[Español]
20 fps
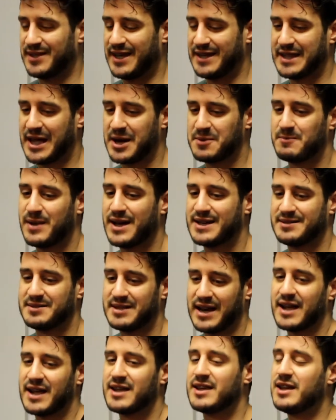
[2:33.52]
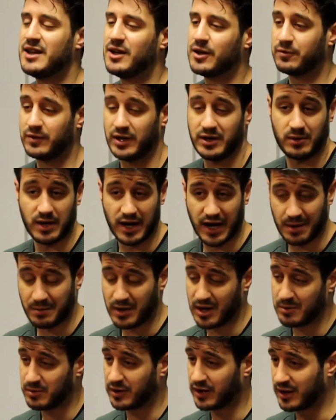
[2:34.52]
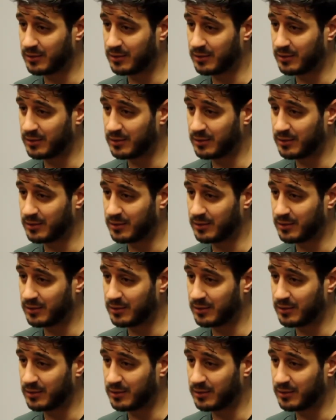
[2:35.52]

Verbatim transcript: estar más tranquilo frente a una cámara, por